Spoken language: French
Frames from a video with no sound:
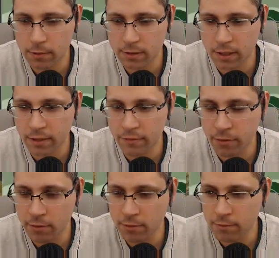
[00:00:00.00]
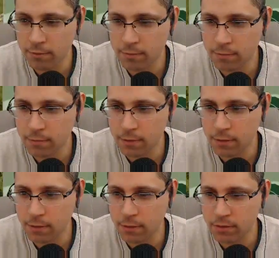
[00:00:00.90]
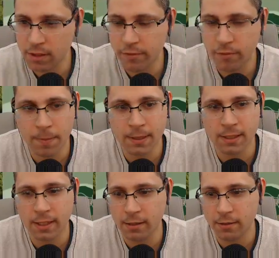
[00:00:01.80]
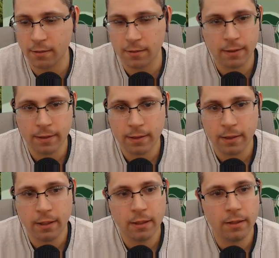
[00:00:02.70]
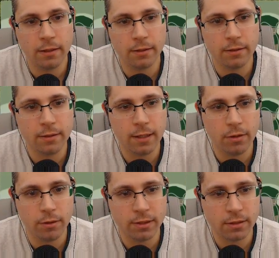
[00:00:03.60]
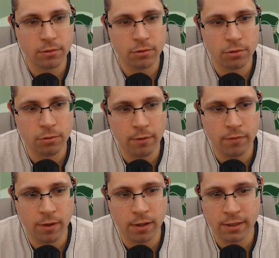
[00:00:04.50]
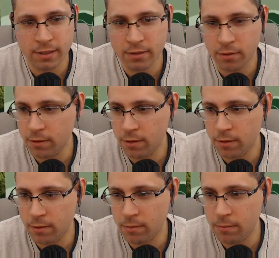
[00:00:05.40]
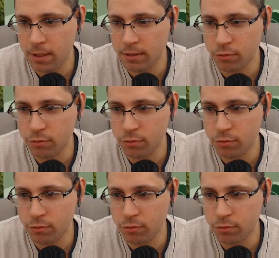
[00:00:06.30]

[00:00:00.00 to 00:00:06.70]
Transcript: Ça les vend Non, ça les vend pas direct. Euh, alors, est-ce que je dois avoir les sangles mais elles sont